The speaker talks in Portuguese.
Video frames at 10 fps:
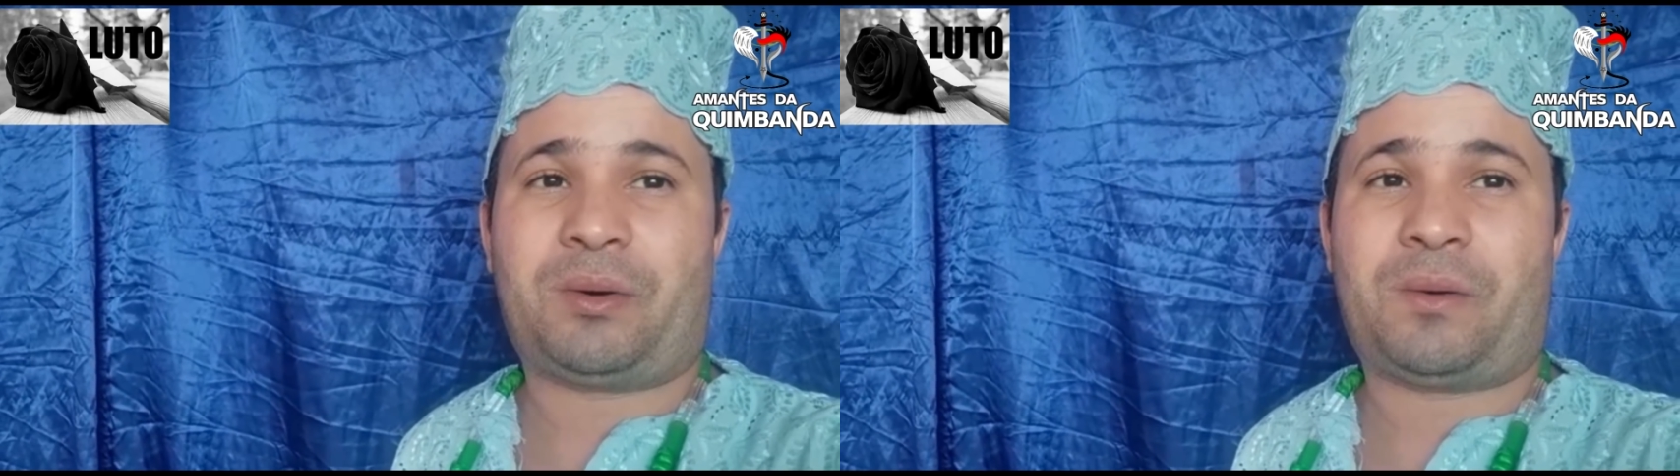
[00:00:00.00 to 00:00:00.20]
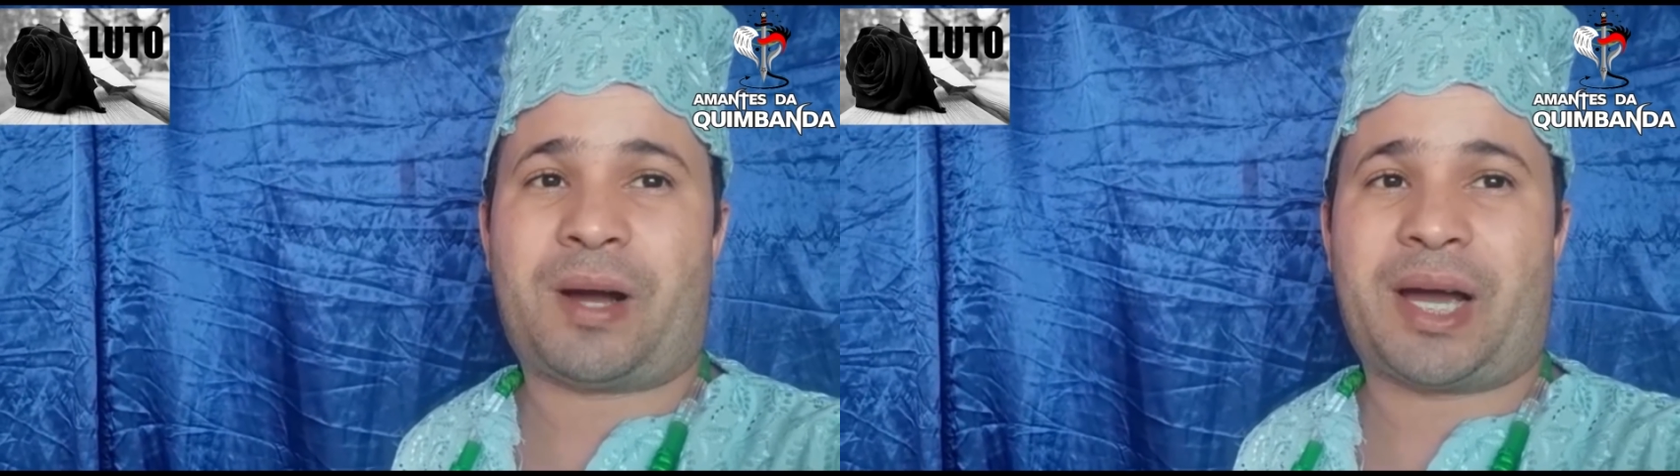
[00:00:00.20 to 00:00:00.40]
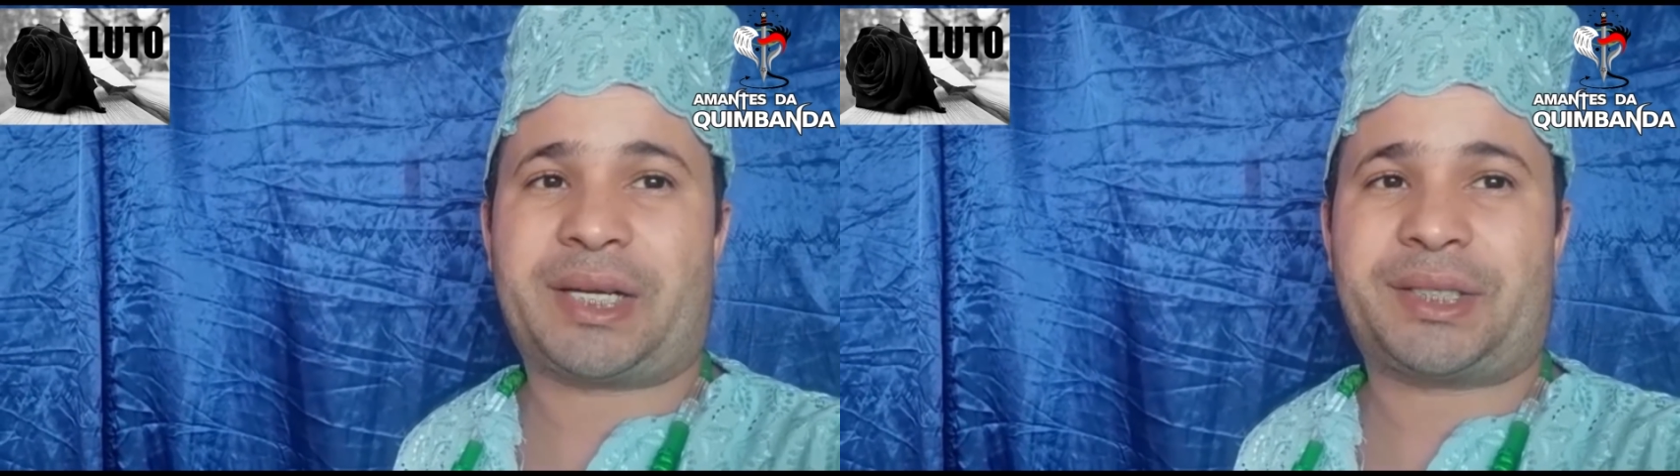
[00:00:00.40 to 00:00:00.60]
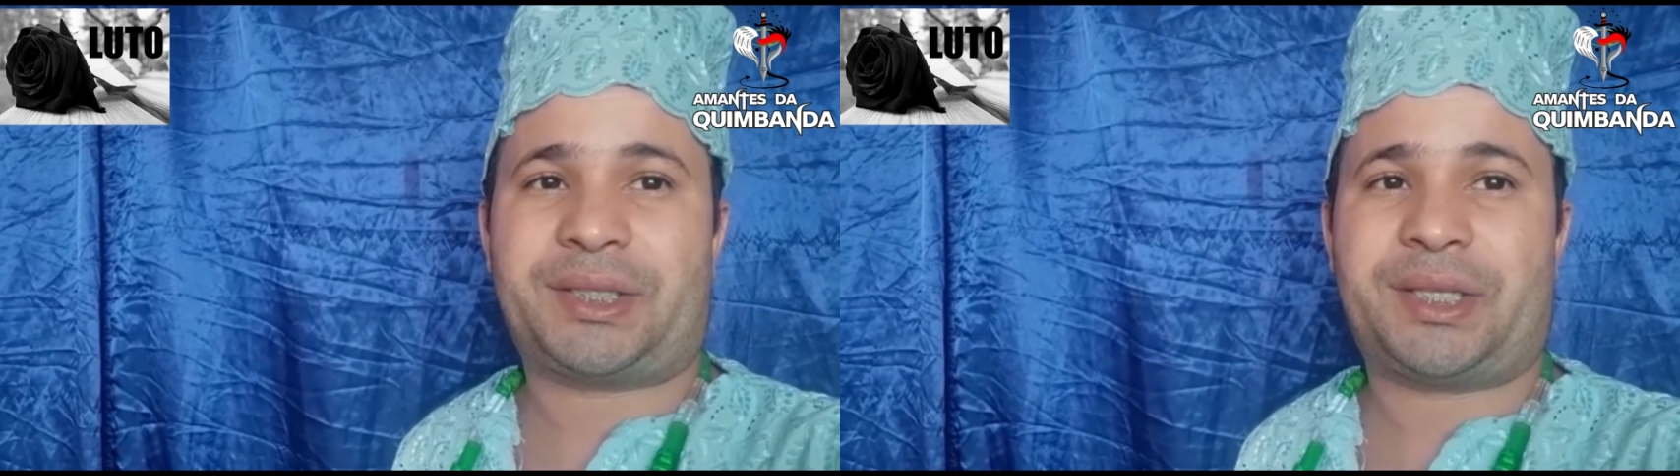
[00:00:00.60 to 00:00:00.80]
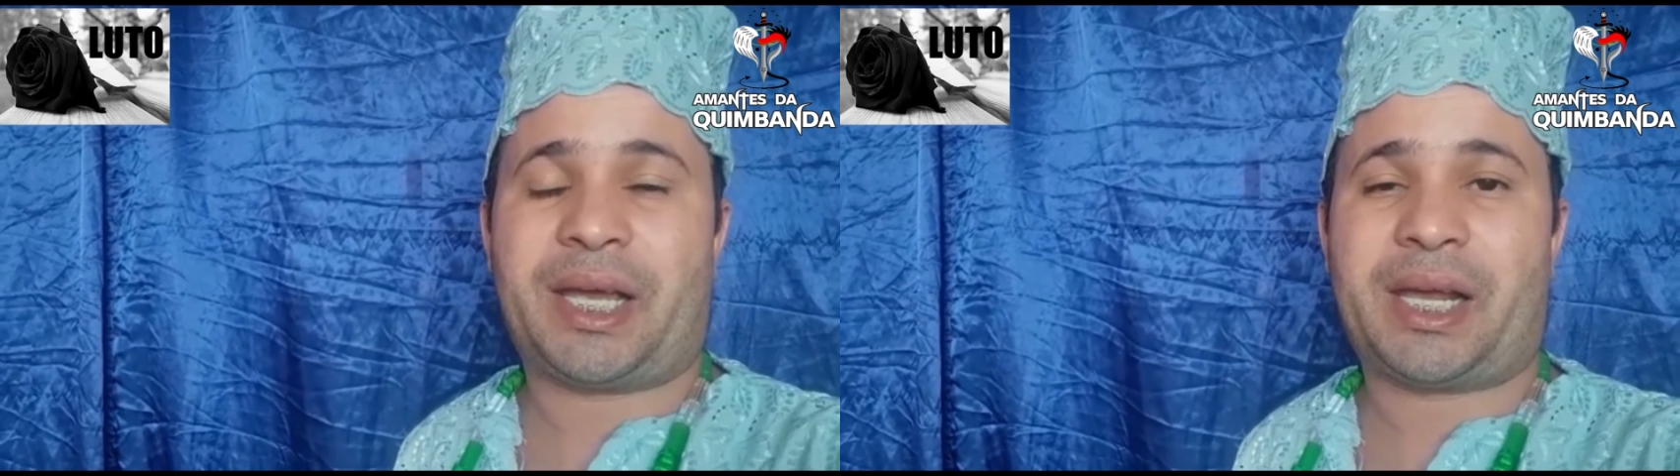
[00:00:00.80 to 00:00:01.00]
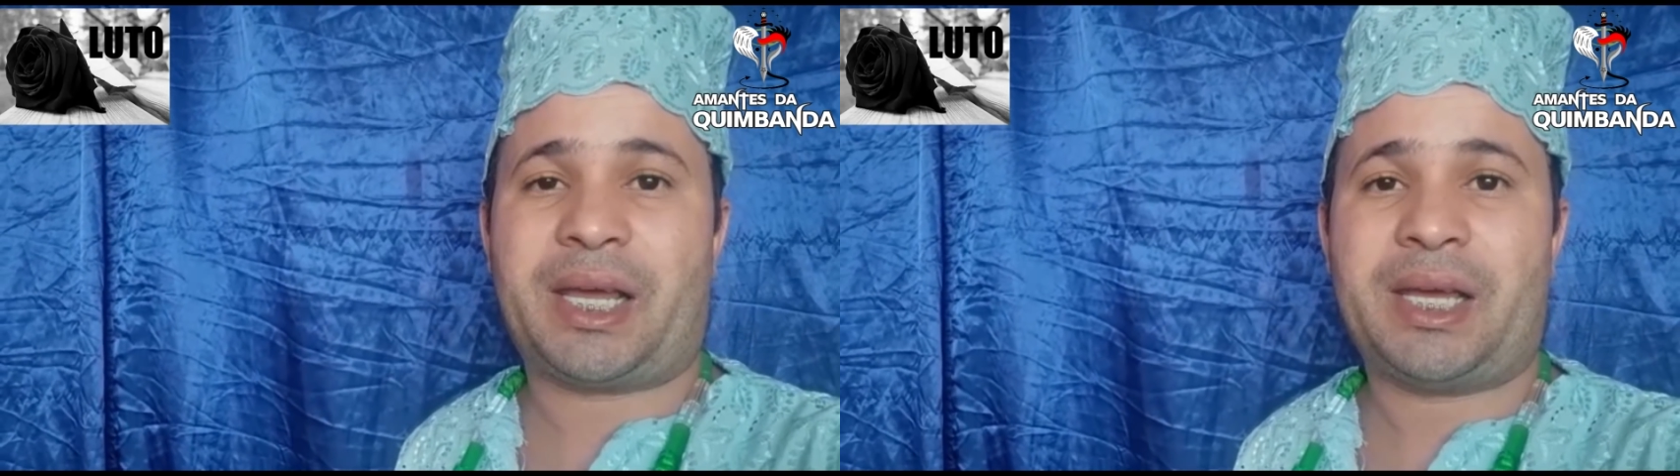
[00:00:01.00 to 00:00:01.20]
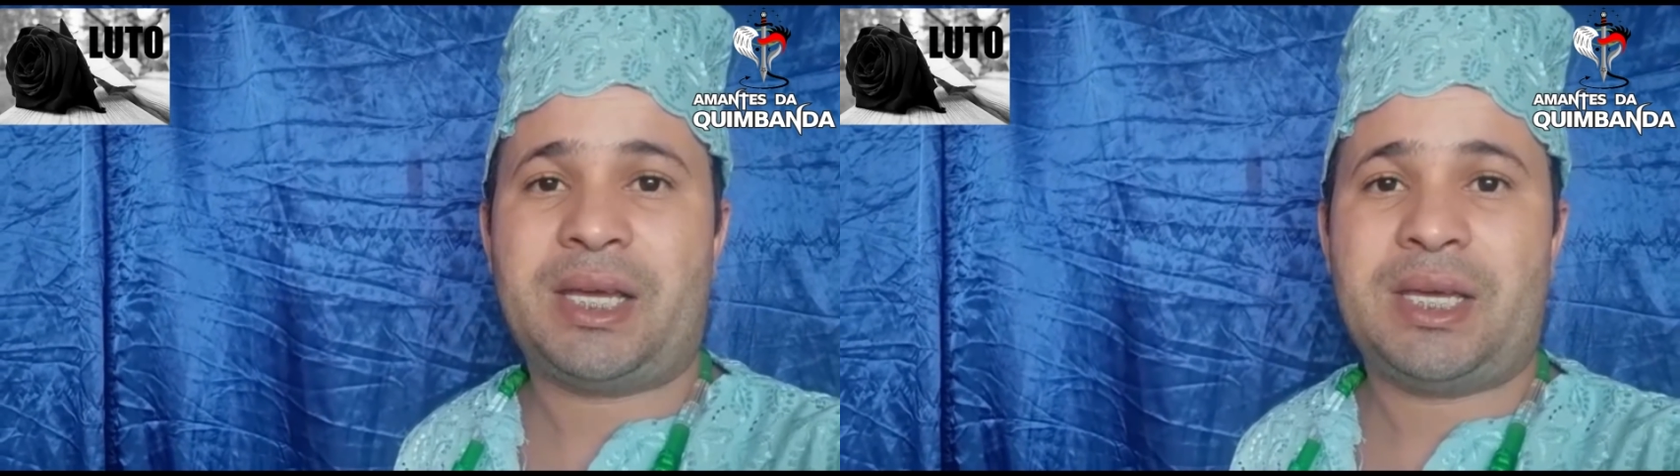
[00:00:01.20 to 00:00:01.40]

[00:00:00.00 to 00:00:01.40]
com a arte dela,